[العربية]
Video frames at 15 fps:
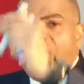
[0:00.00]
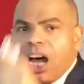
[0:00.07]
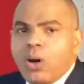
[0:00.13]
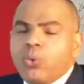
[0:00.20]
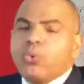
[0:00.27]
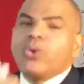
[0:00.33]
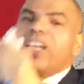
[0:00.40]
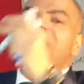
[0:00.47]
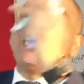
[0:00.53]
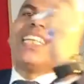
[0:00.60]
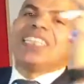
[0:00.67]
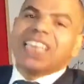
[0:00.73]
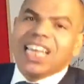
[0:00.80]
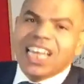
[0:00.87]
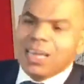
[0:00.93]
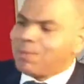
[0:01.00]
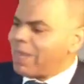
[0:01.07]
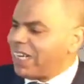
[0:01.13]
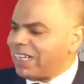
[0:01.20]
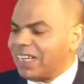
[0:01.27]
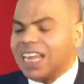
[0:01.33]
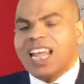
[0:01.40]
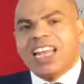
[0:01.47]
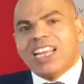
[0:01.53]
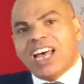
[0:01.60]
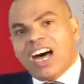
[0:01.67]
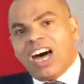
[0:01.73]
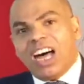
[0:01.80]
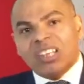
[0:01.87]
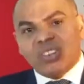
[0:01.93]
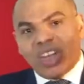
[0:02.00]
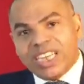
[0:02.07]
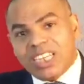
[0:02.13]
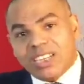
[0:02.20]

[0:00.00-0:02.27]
أو إعداما لأعطى